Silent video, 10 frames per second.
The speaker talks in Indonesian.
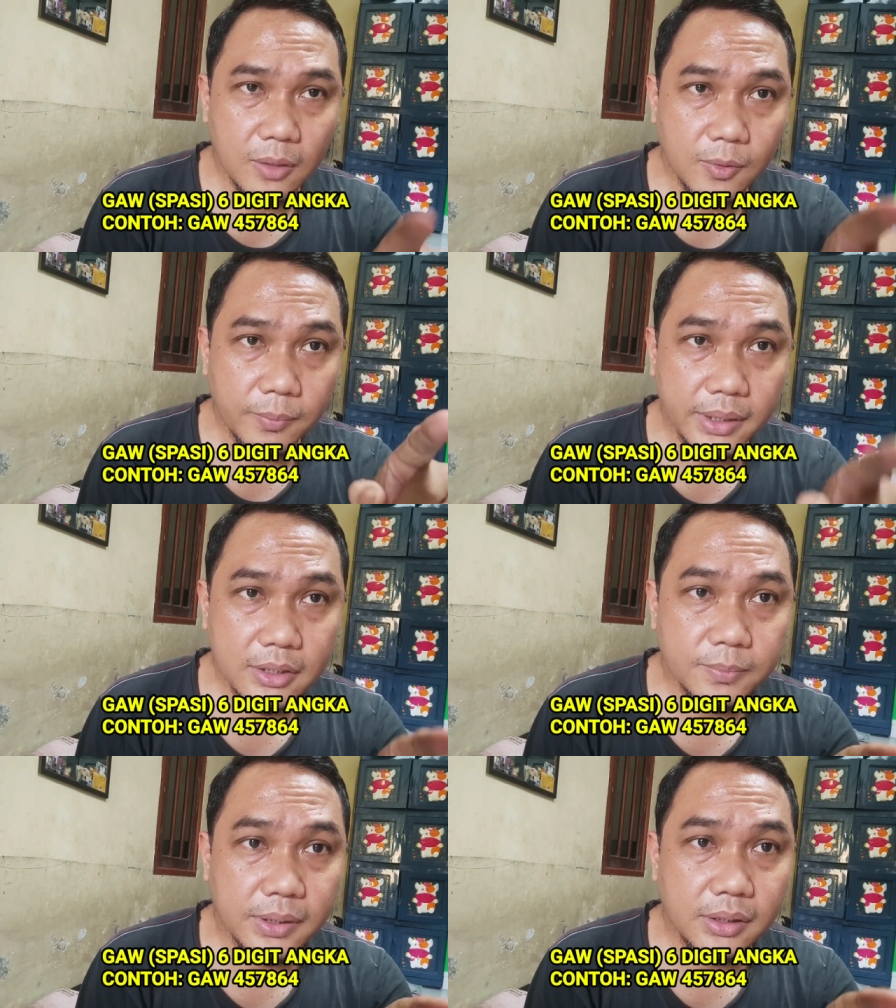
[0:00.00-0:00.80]
di kolom komen
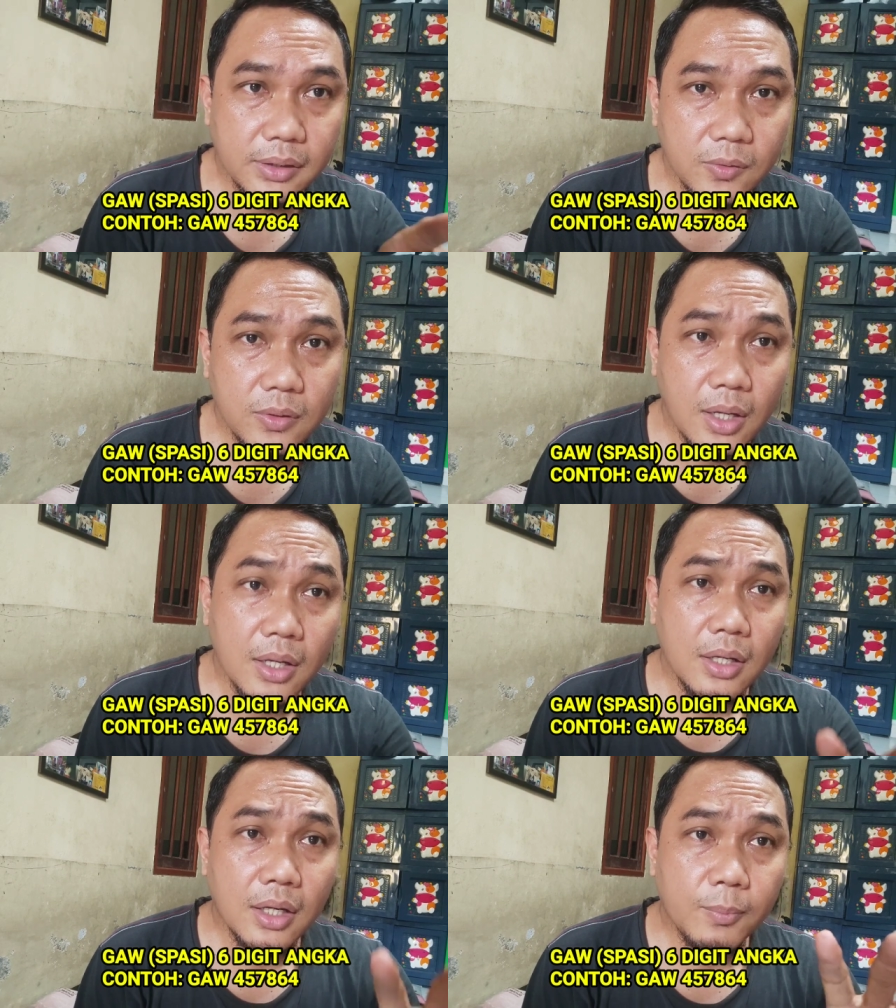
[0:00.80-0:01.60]
seperti itu
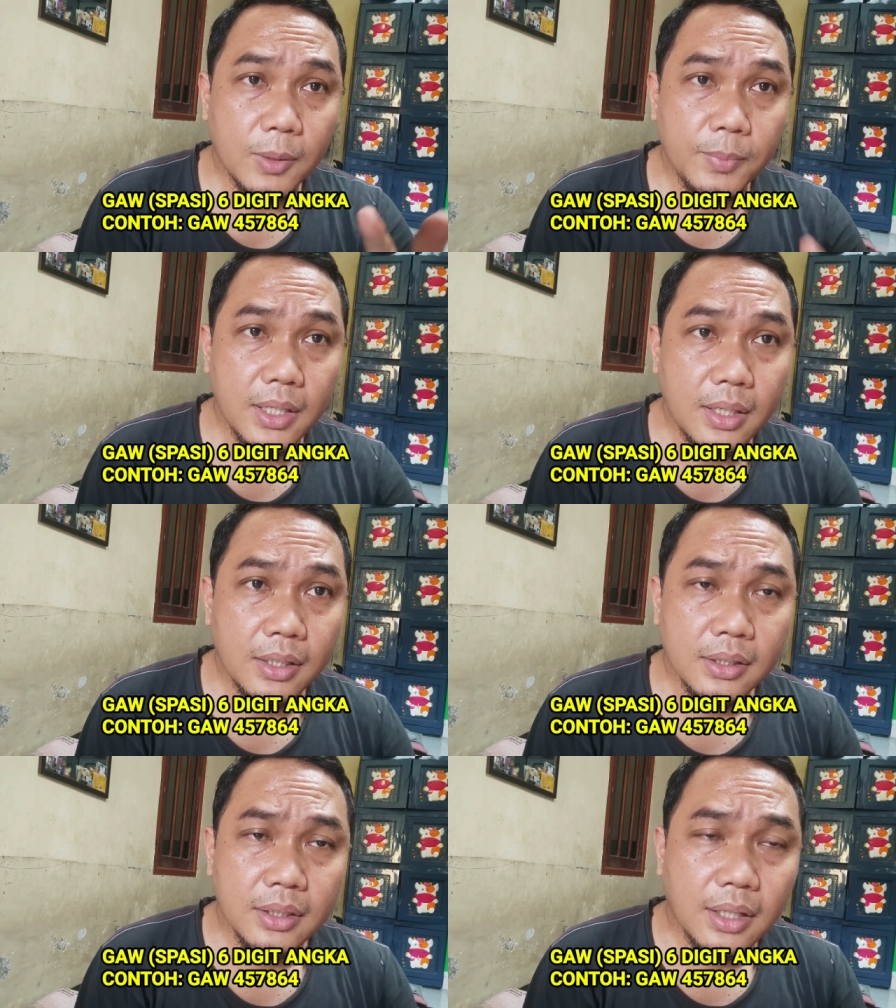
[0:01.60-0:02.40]

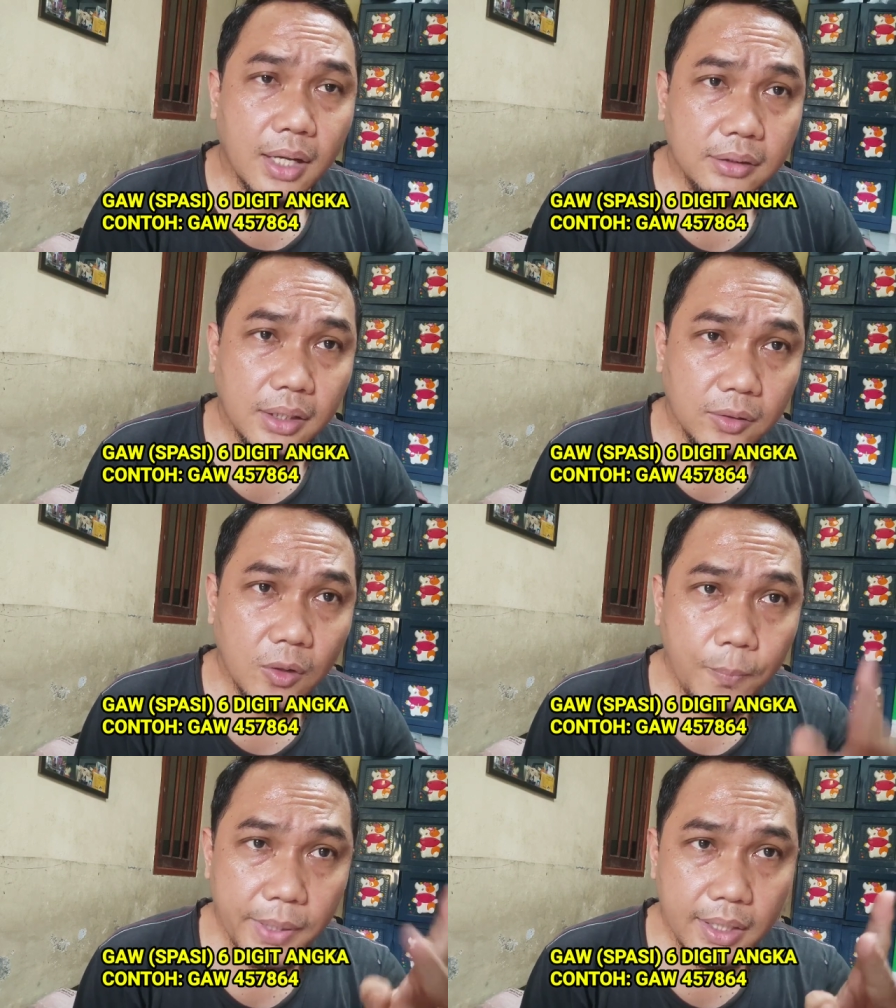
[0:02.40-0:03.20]
apabila ada yang
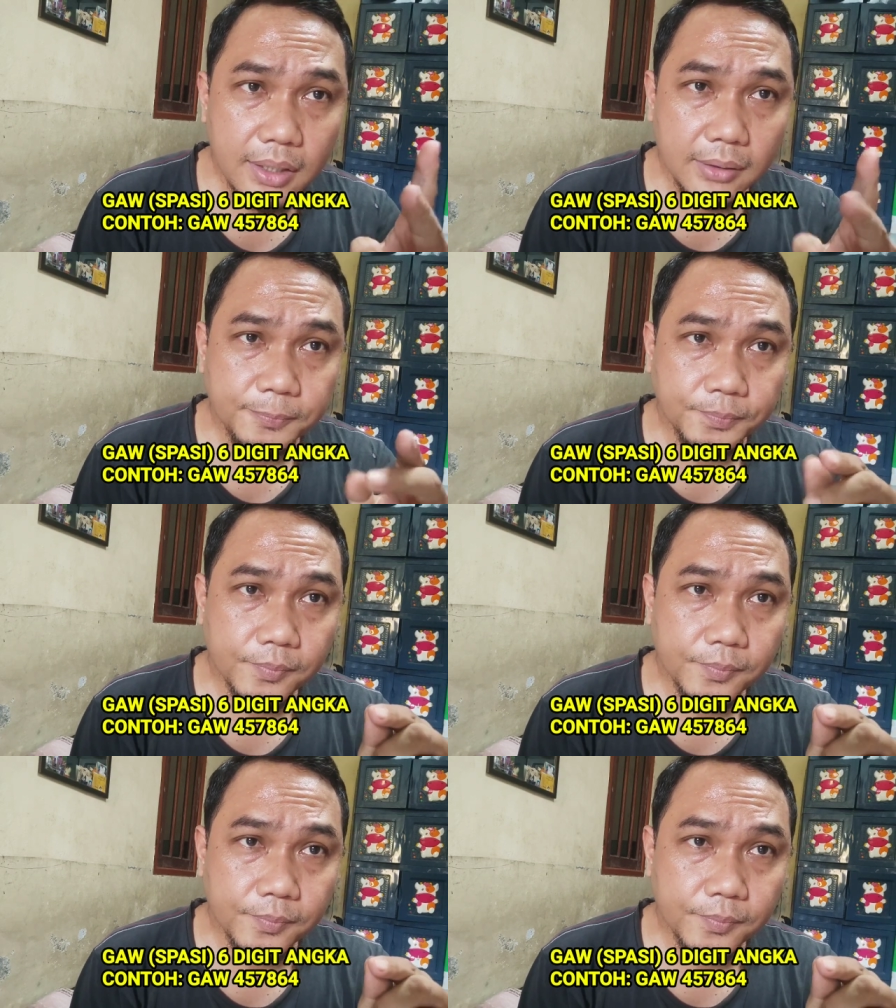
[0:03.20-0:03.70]
double